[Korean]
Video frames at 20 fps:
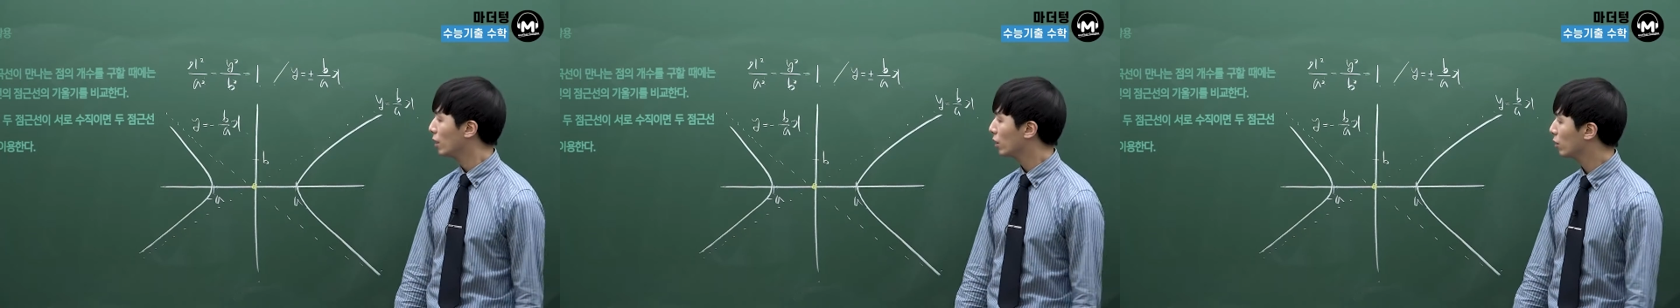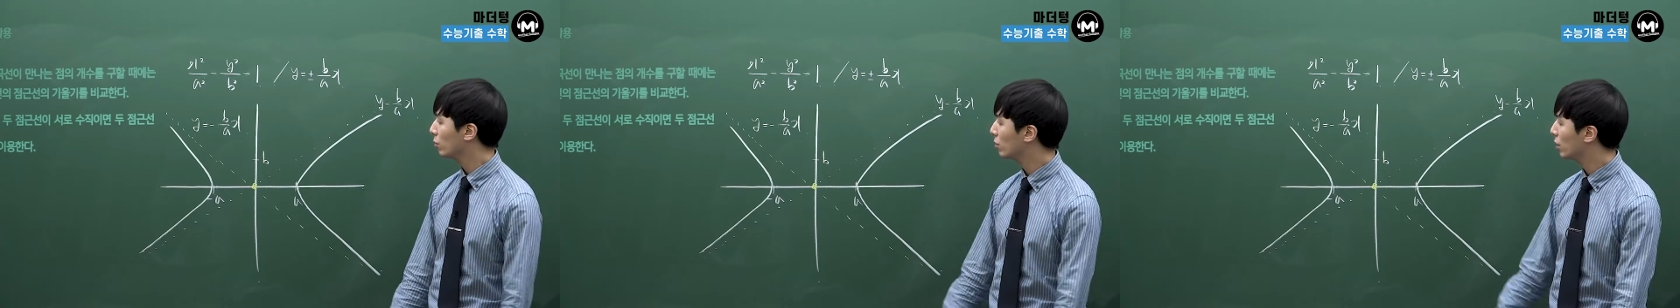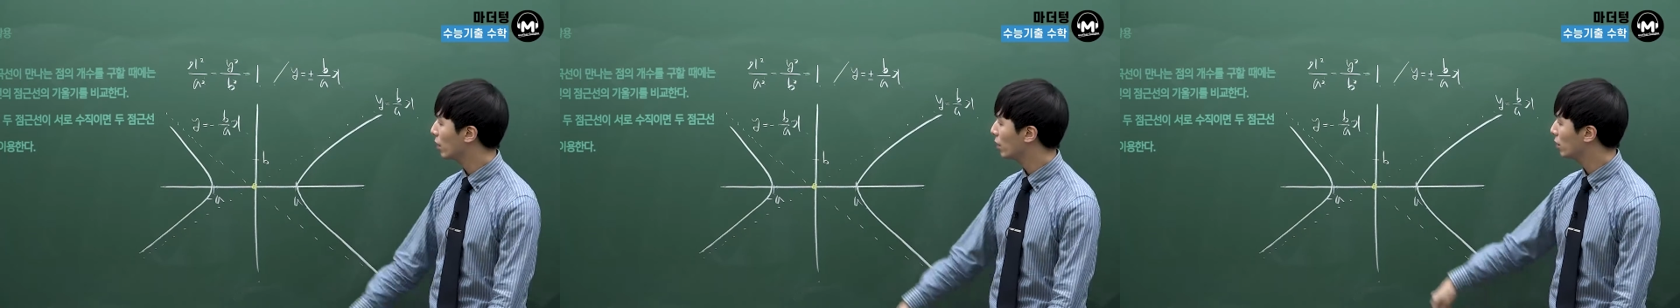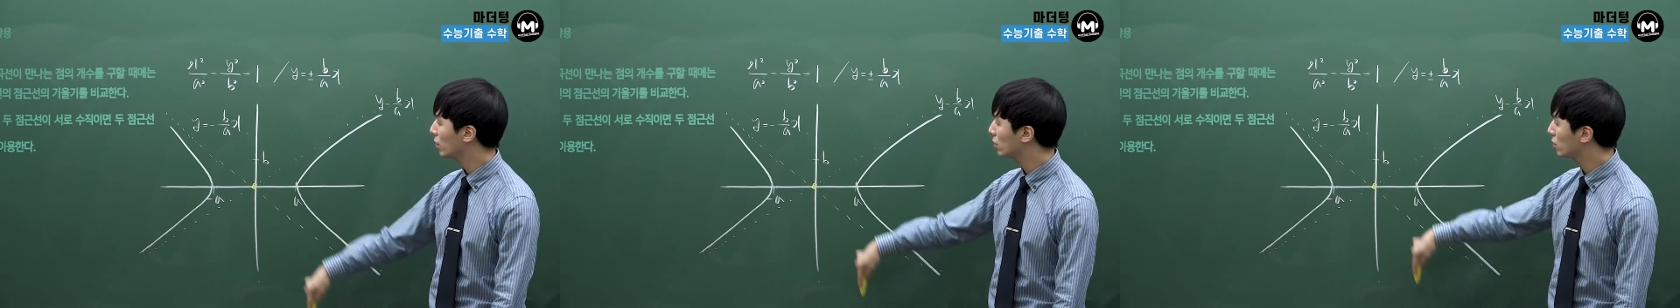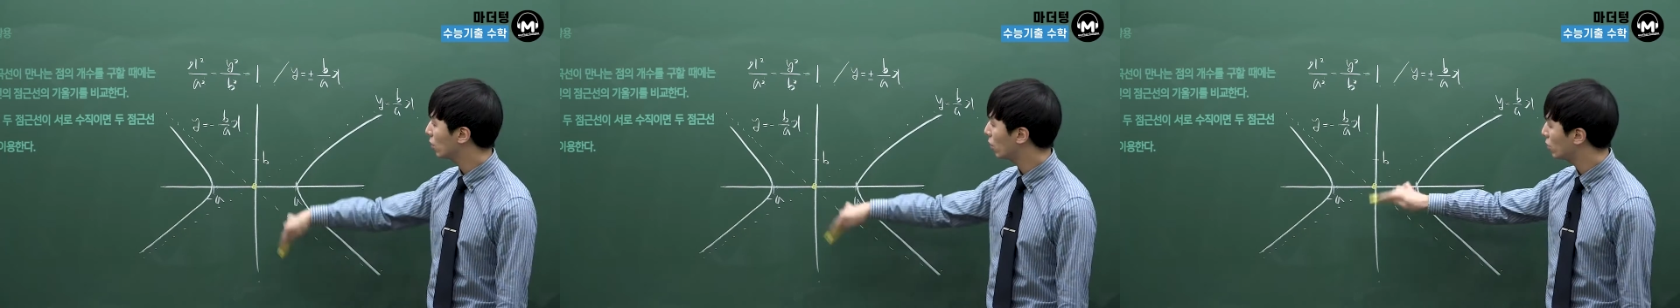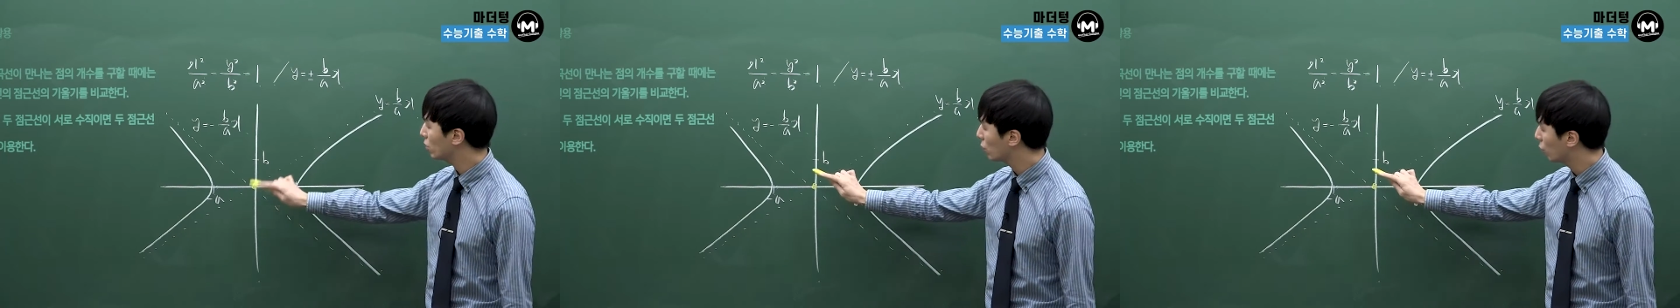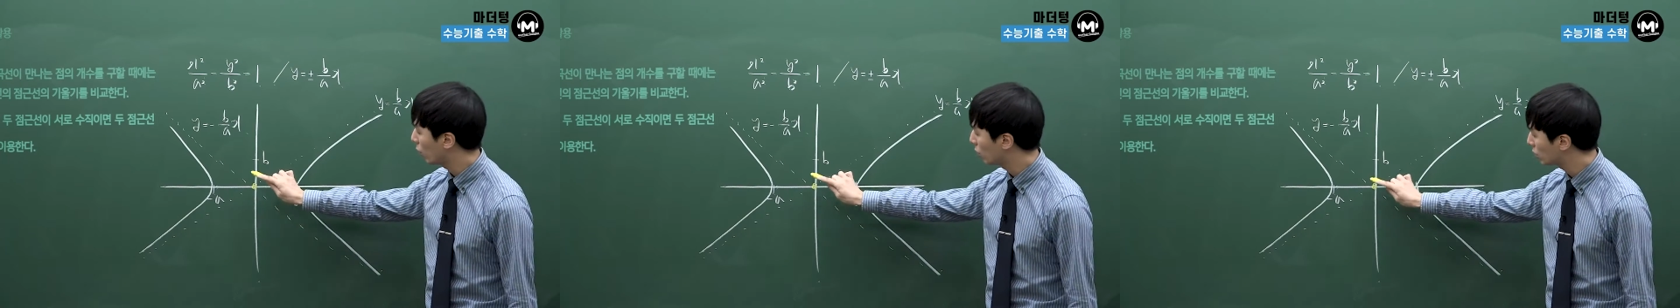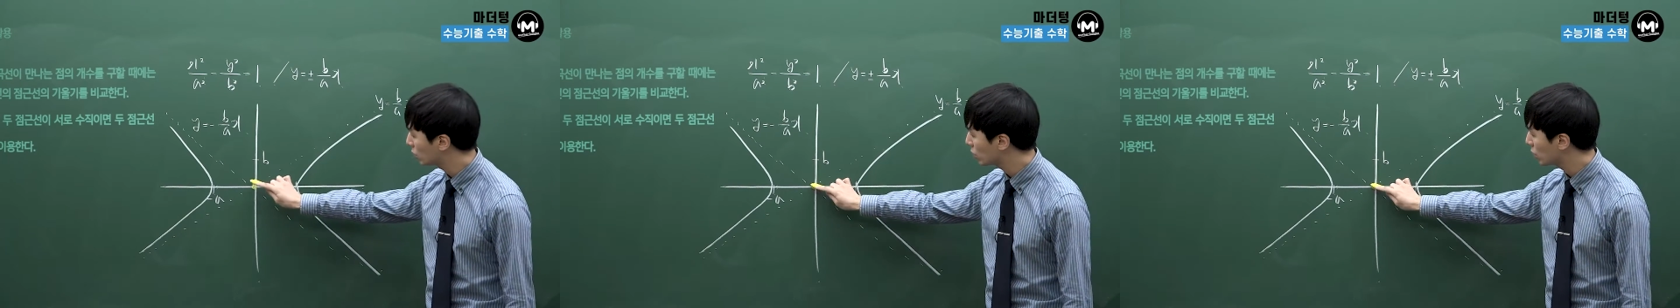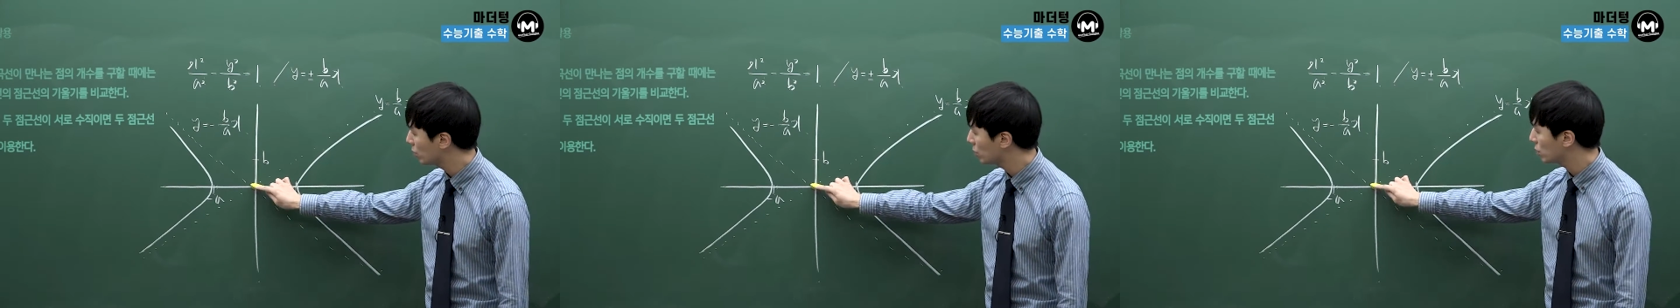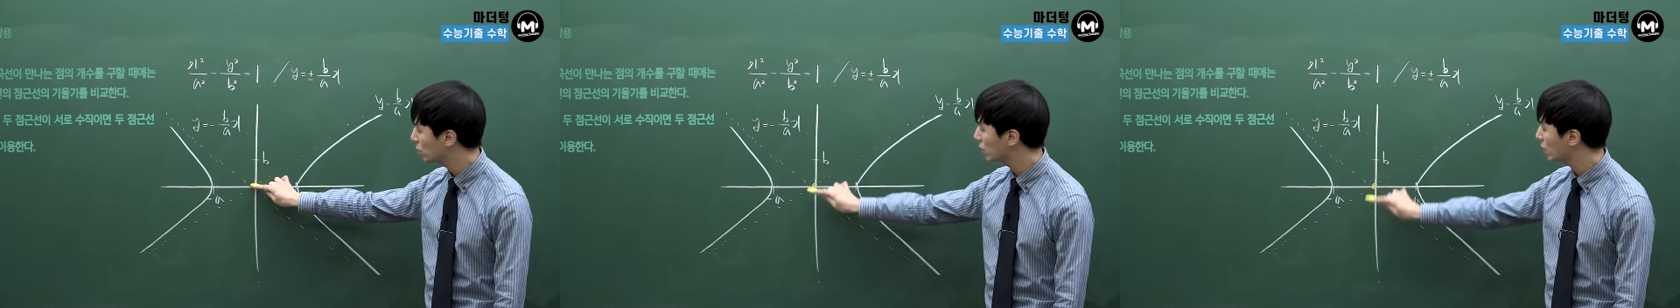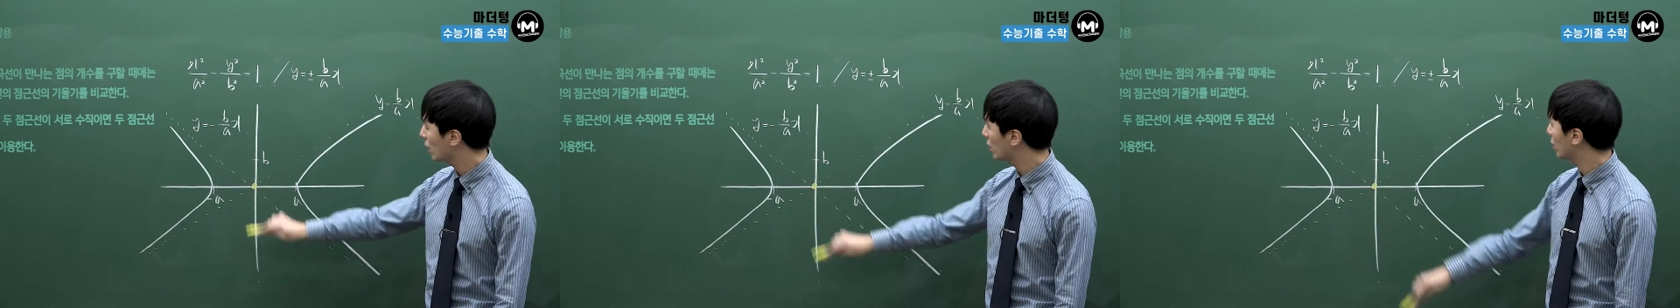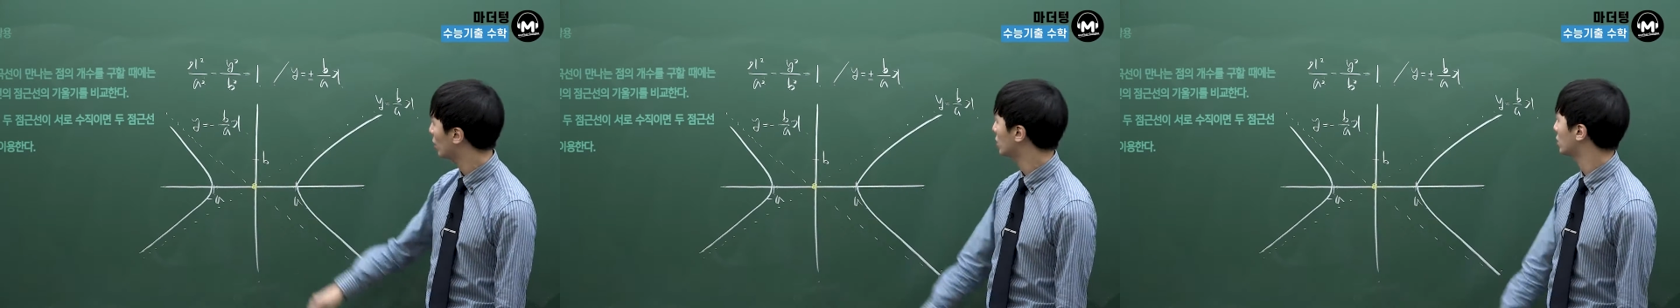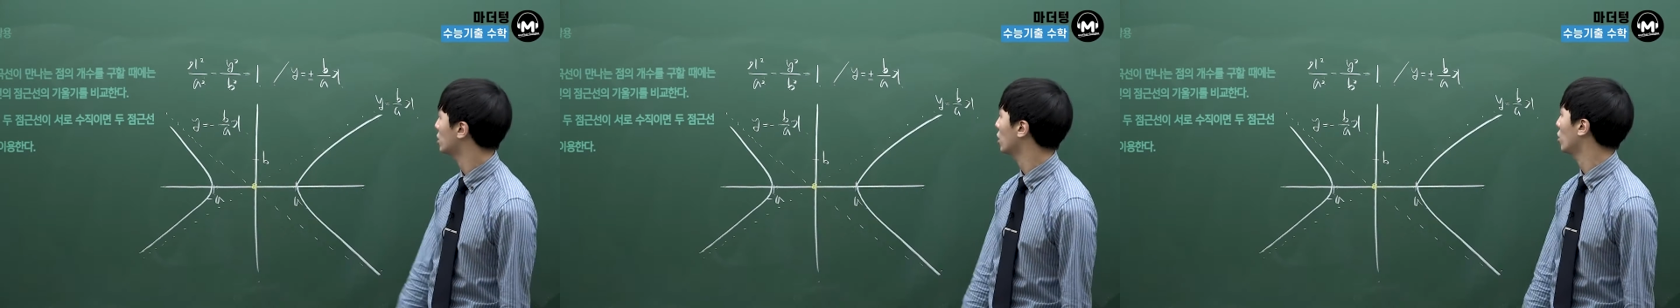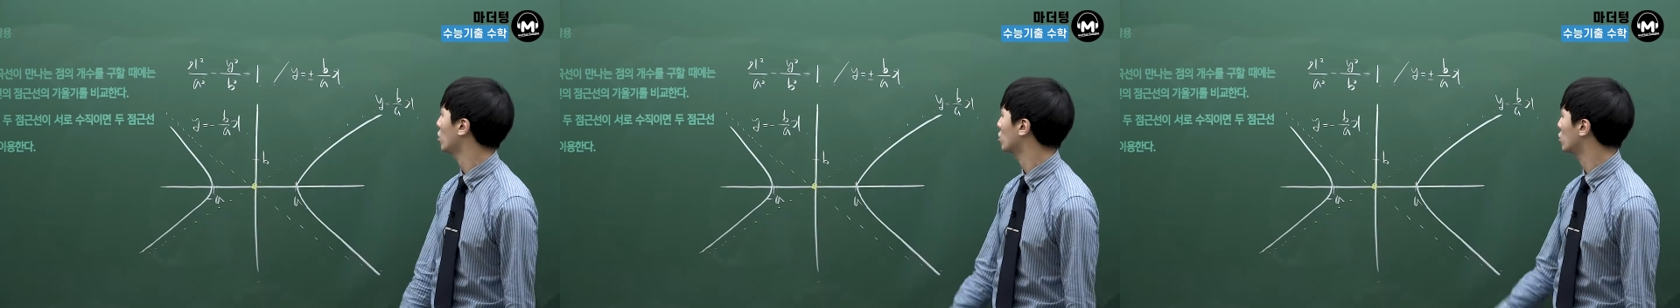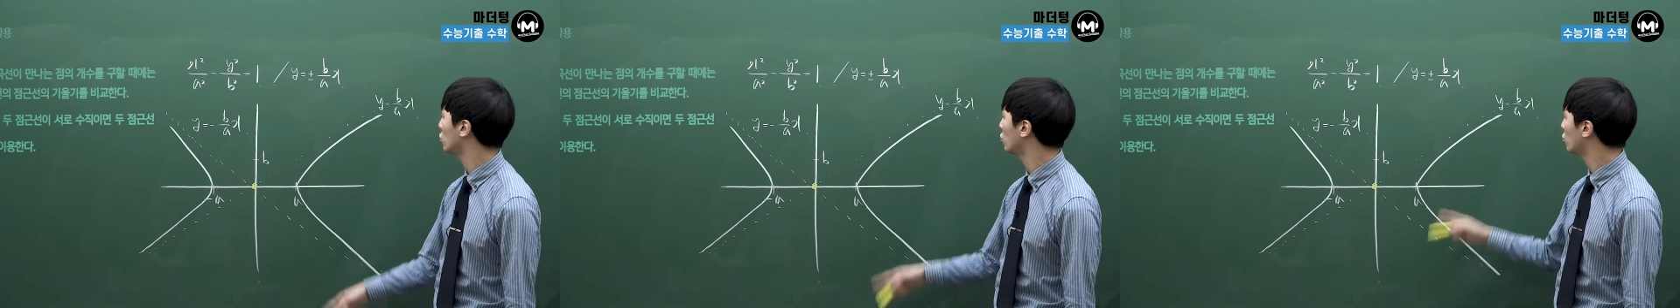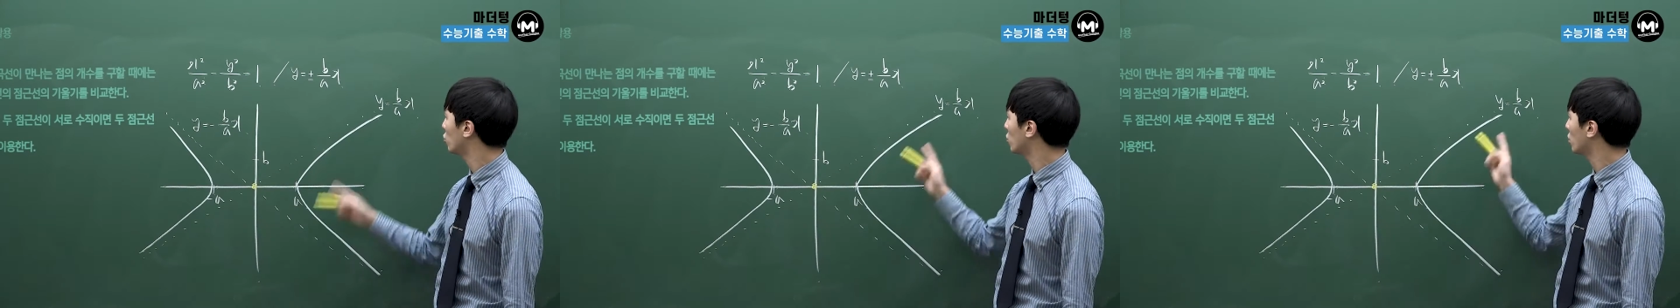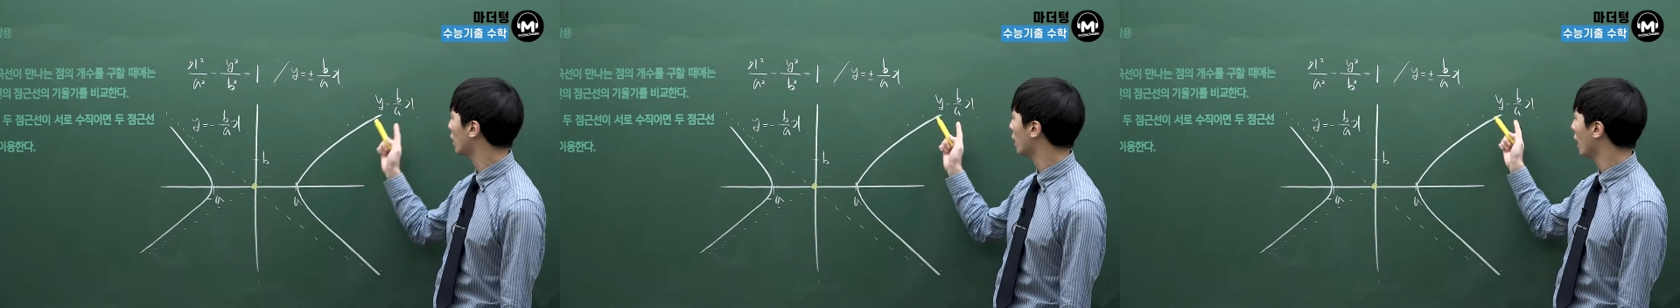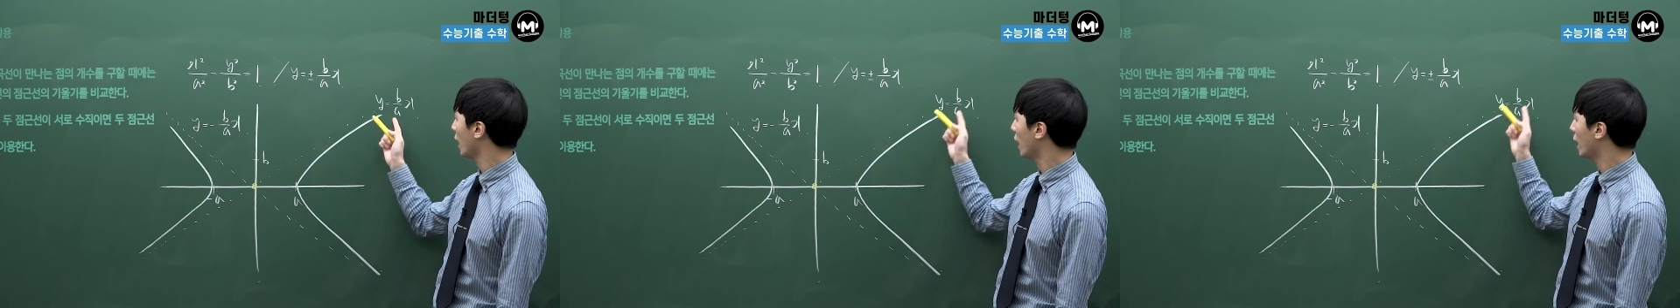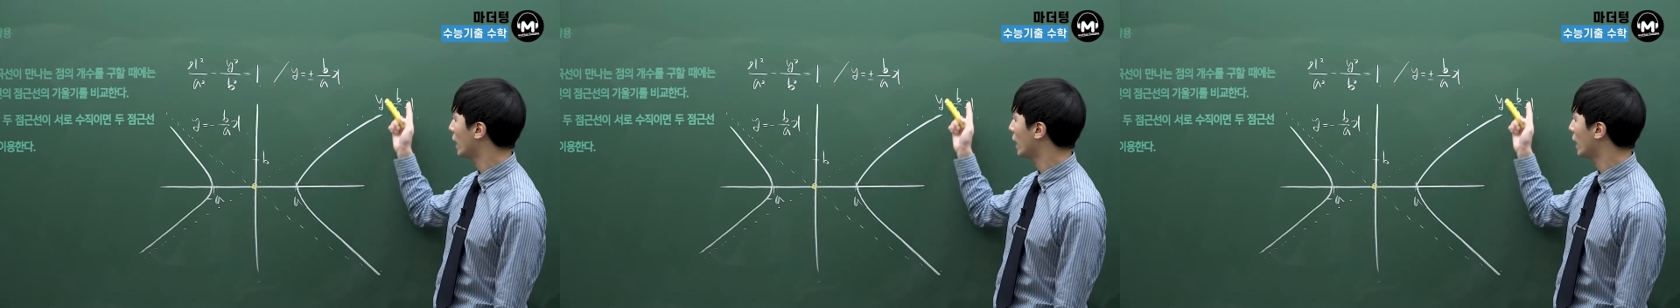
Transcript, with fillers: 그럼 예를 들어 이 원점을 지나면서 기울기가